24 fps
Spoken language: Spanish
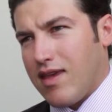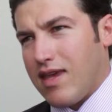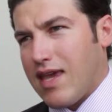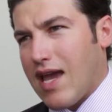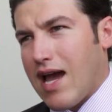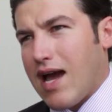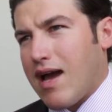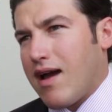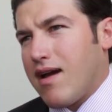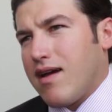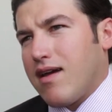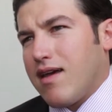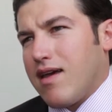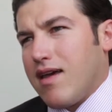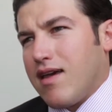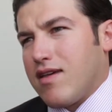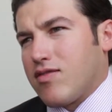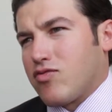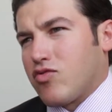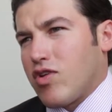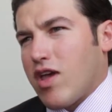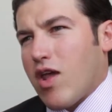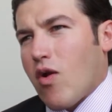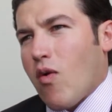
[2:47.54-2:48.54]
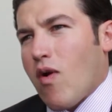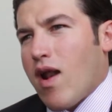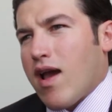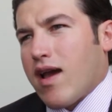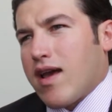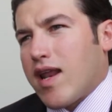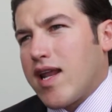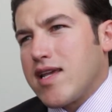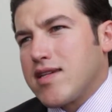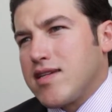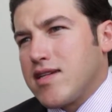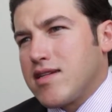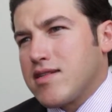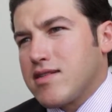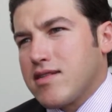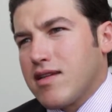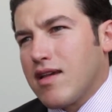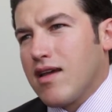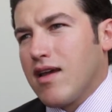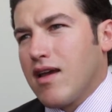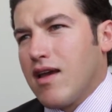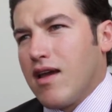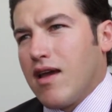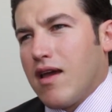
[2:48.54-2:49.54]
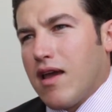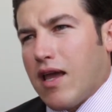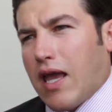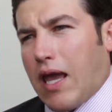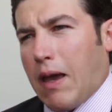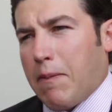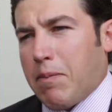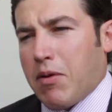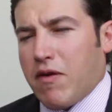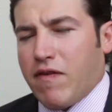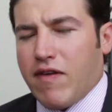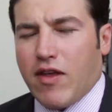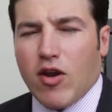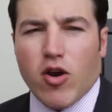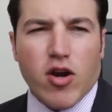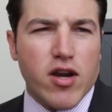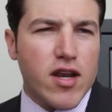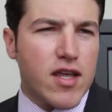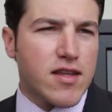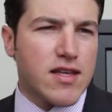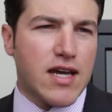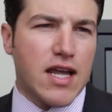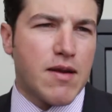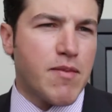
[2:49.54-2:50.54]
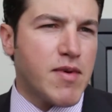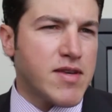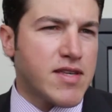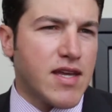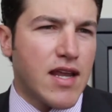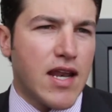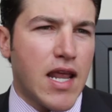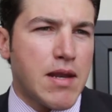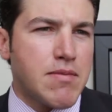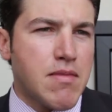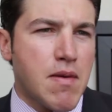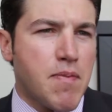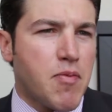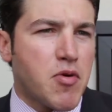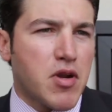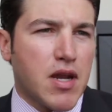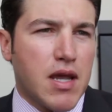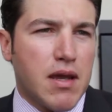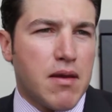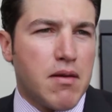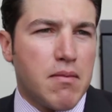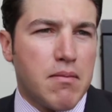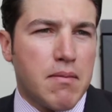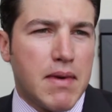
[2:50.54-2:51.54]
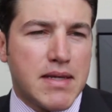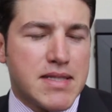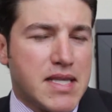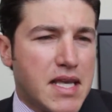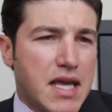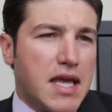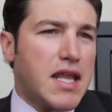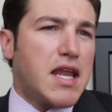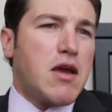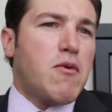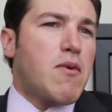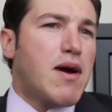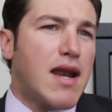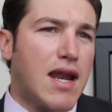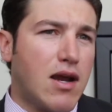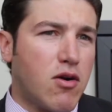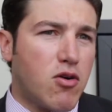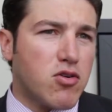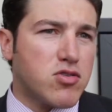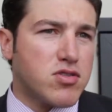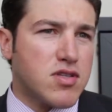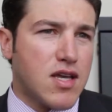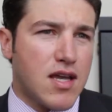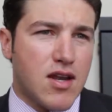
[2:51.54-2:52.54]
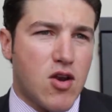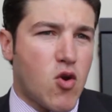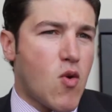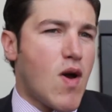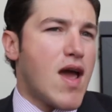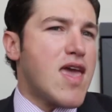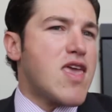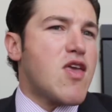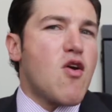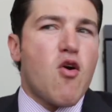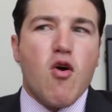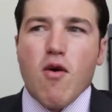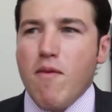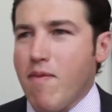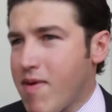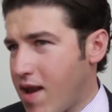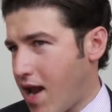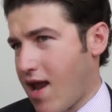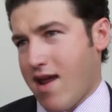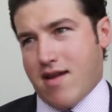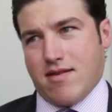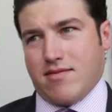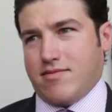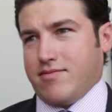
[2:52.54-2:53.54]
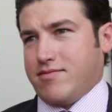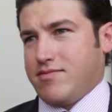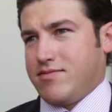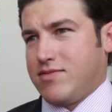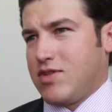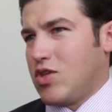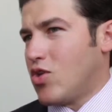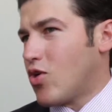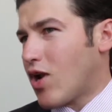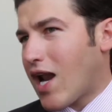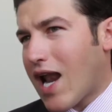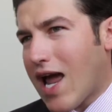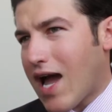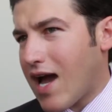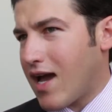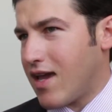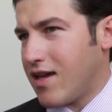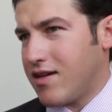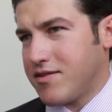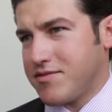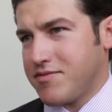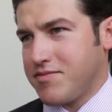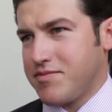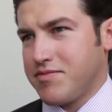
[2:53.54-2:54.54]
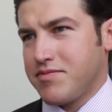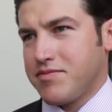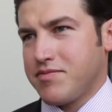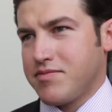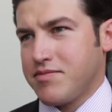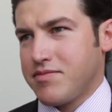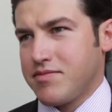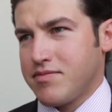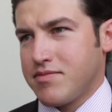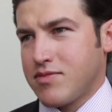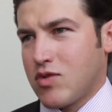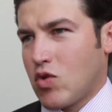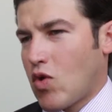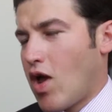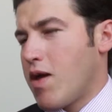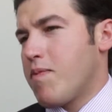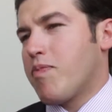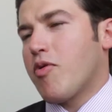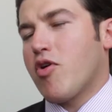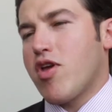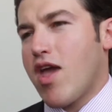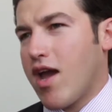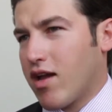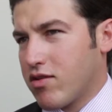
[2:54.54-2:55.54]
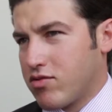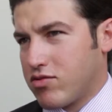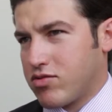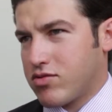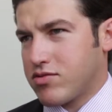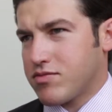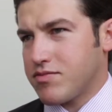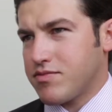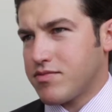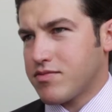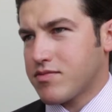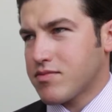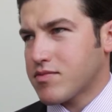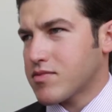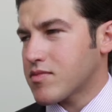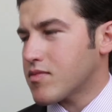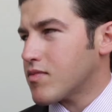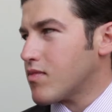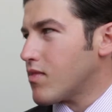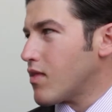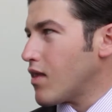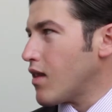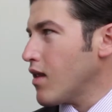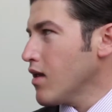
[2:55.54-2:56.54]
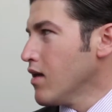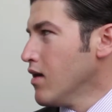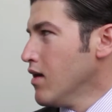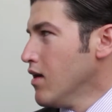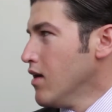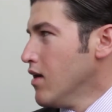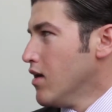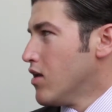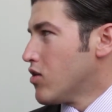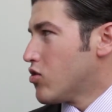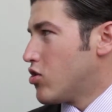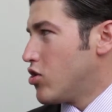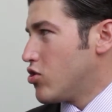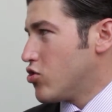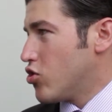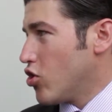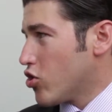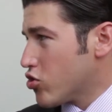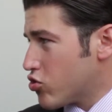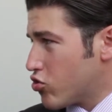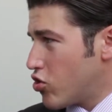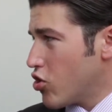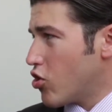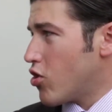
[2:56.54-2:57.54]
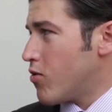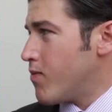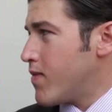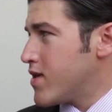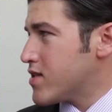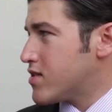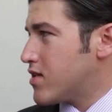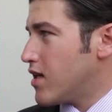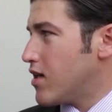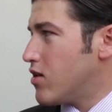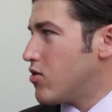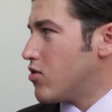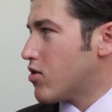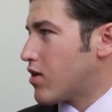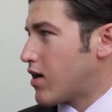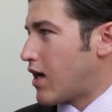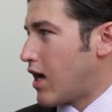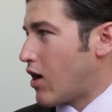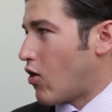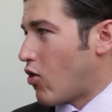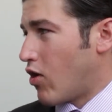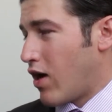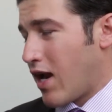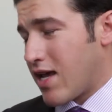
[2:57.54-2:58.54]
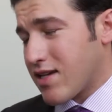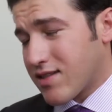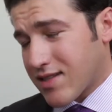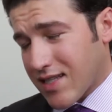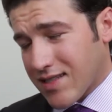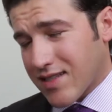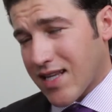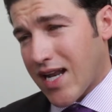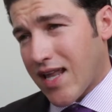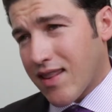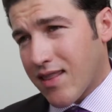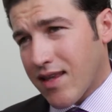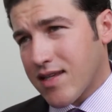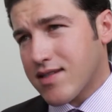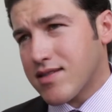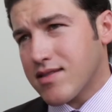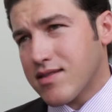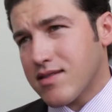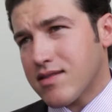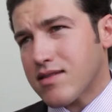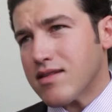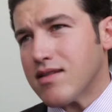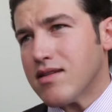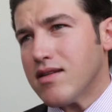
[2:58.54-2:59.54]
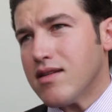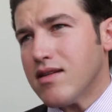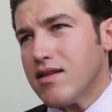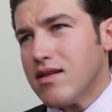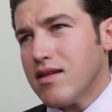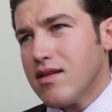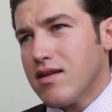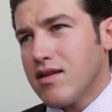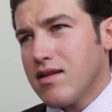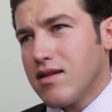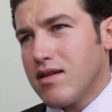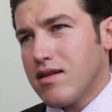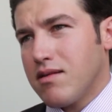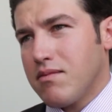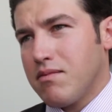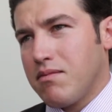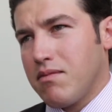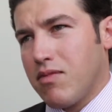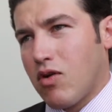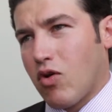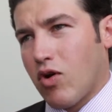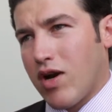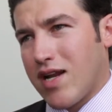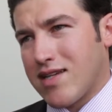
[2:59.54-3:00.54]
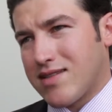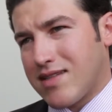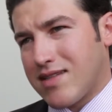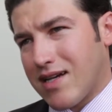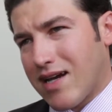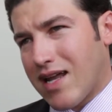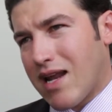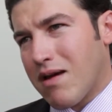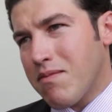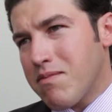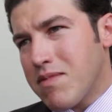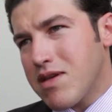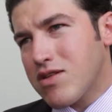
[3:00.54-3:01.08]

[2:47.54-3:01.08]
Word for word: Ya estoy en una crisis que prefiero arriesgarme y salirme porque va a seguir igual la cosa. No hay obra, no la hay, no hay proyectos. Entonces yo estoy convencido que con estas grandes, con esta gran